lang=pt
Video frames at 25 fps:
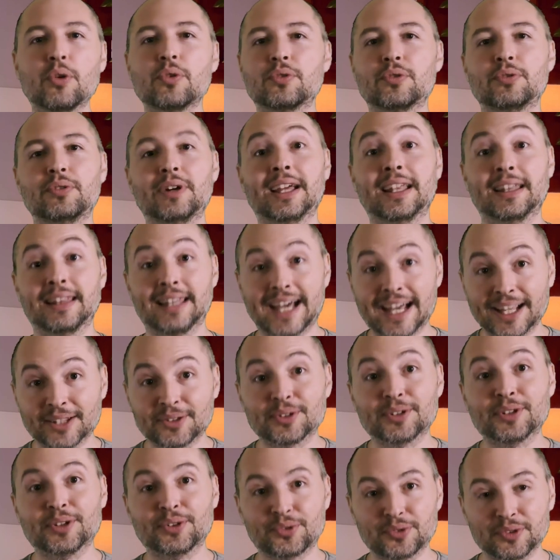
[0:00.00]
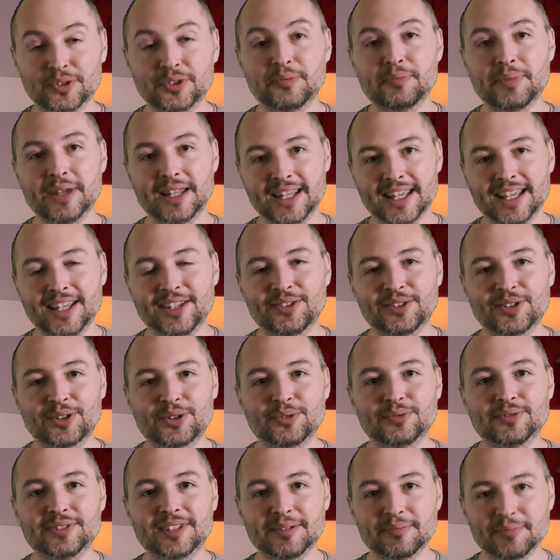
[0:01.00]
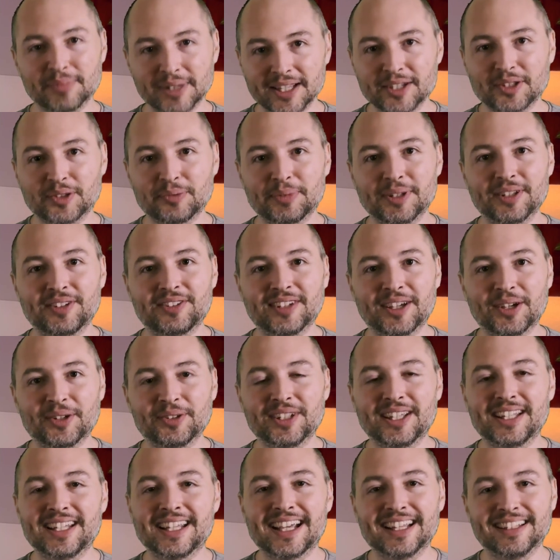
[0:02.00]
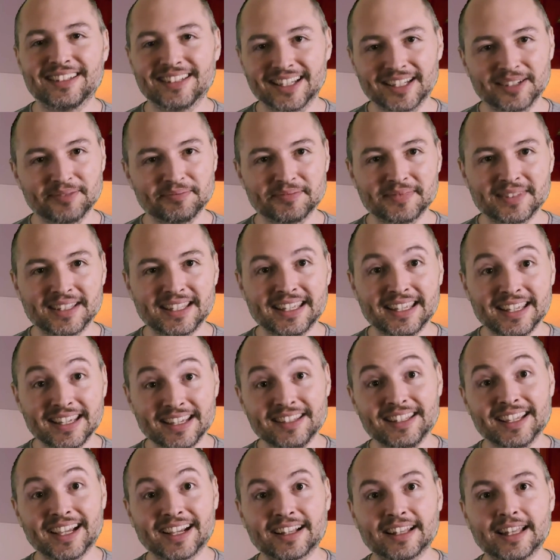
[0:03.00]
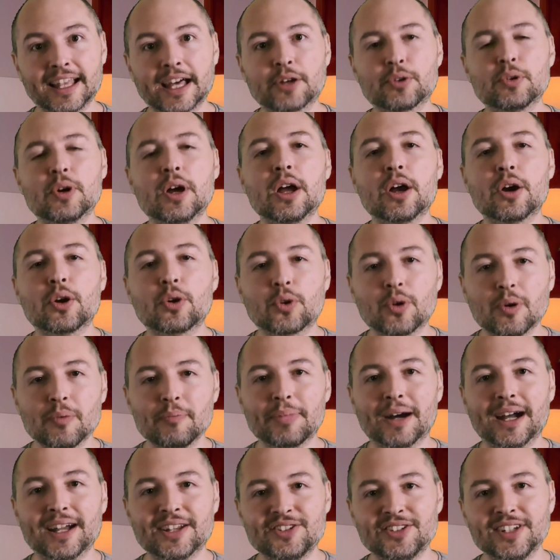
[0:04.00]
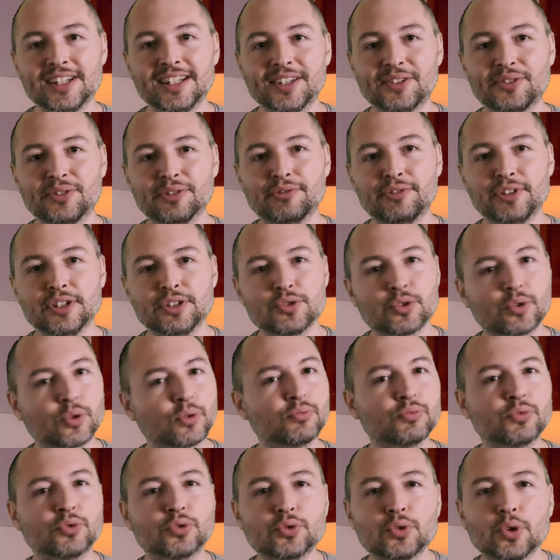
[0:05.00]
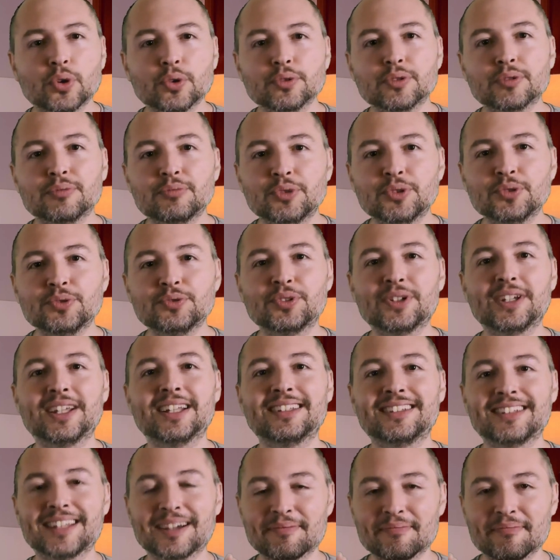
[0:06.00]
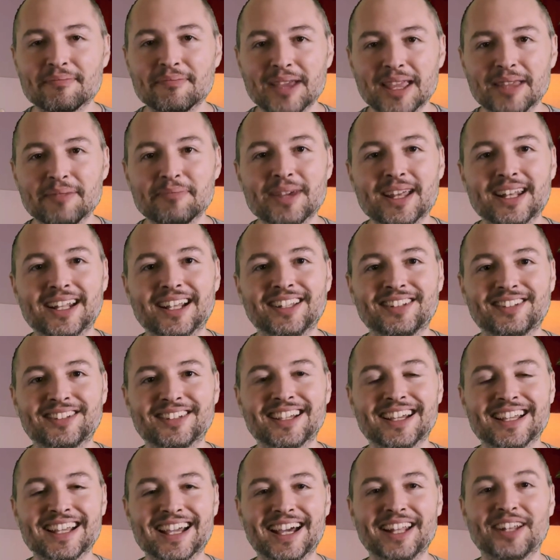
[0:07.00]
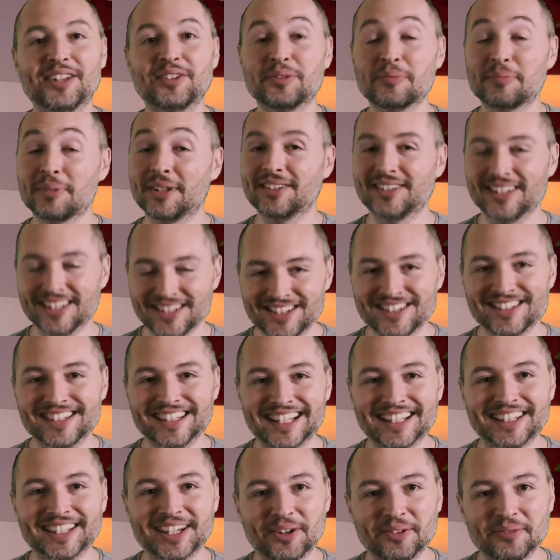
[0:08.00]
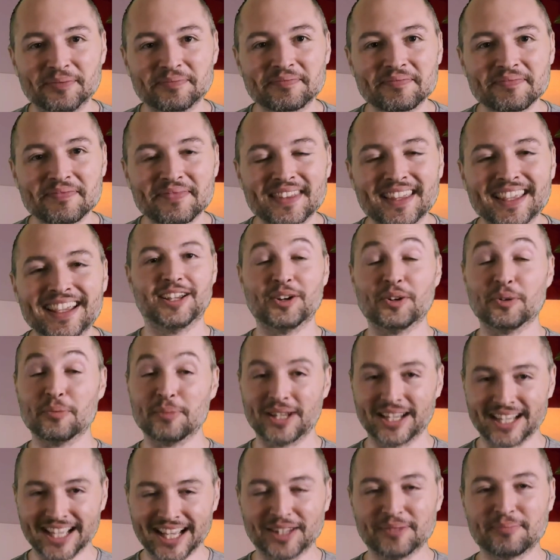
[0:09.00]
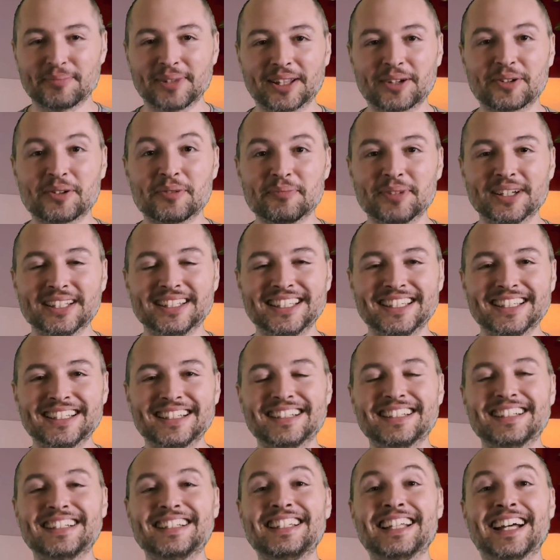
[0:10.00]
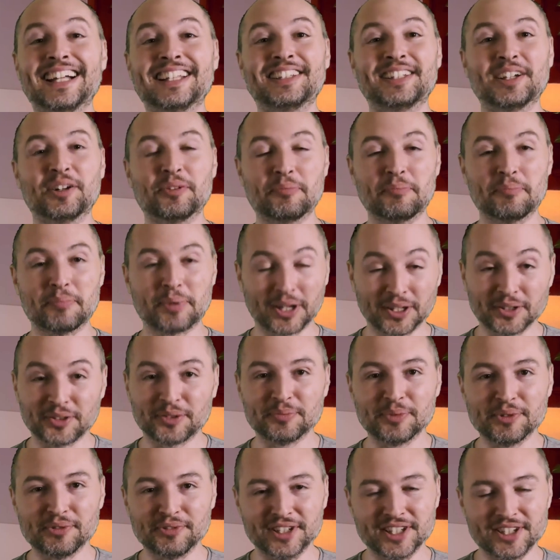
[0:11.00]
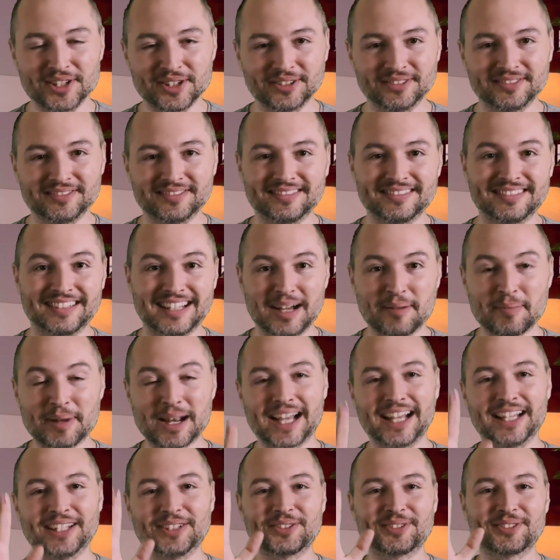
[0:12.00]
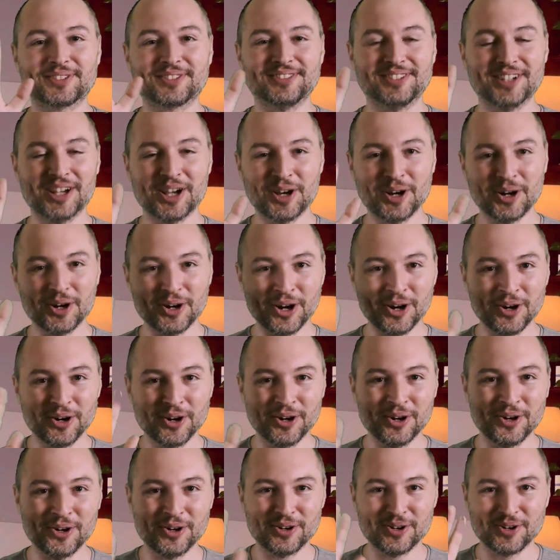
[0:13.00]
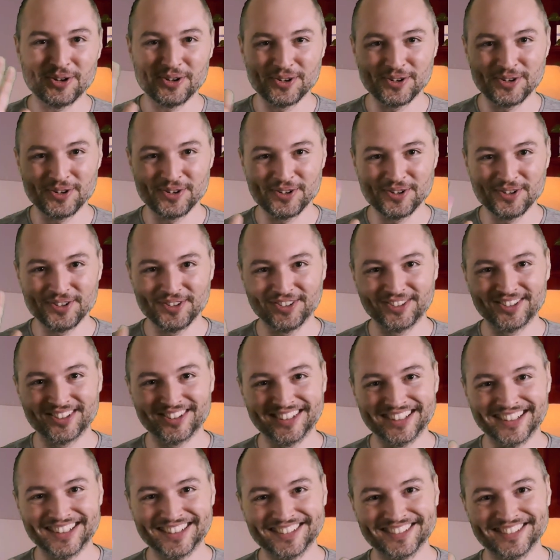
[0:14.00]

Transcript: ou com relato da sua experiência com o template especial da NADAM. E é claro, compartilhe esse vídeo com todo mundo que também merece ganhar esse presente de Natal. Obrigado pela companhia e até o próximo vídeo. Abraço! Ho, ho, ho!